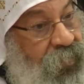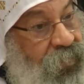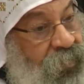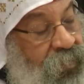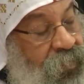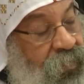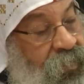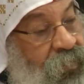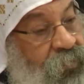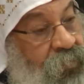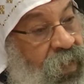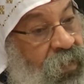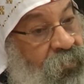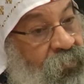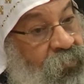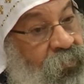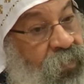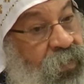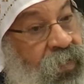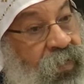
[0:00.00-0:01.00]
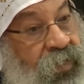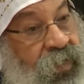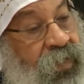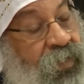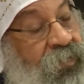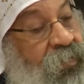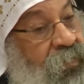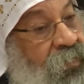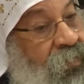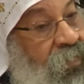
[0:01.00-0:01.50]
هي عفويا
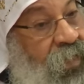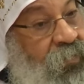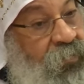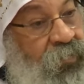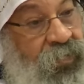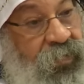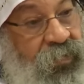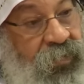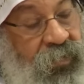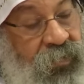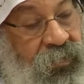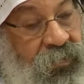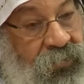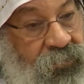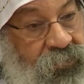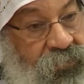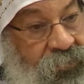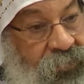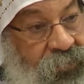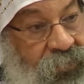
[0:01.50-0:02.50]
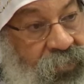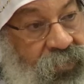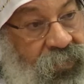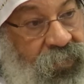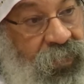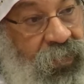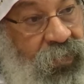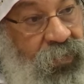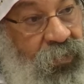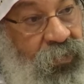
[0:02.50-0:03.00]
قالت التعبير ده
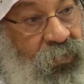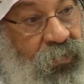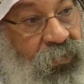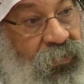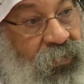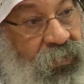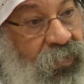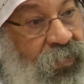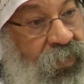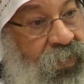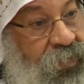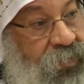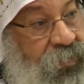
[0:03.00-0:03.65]
قلت لها يا